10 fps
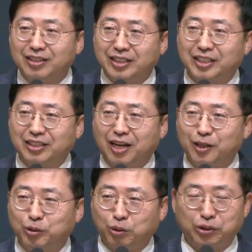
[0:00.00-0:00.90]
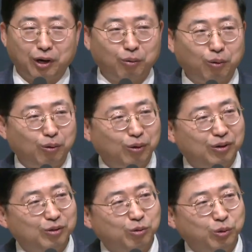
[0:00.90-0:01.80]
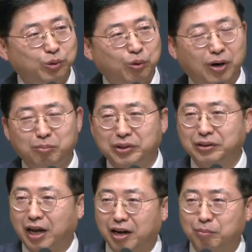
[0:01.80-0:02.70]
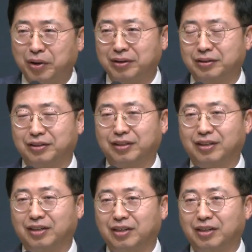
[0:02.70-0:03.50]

식단을 조절하고 운동을 하면서 살을 빼는 거예요.